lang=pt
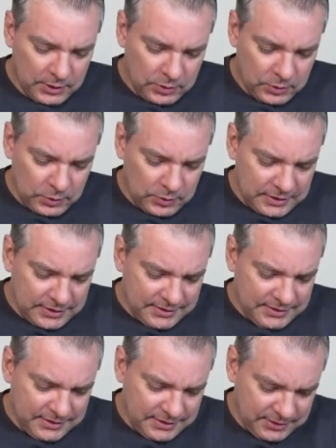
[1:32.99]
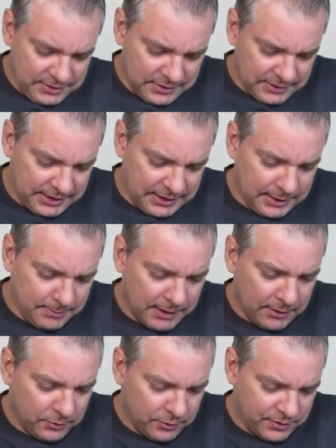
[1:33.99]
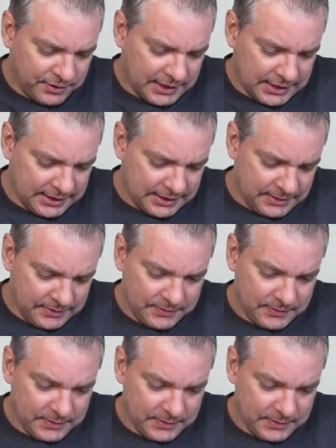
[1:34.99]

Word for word: Nossa senhora, que bagunçada.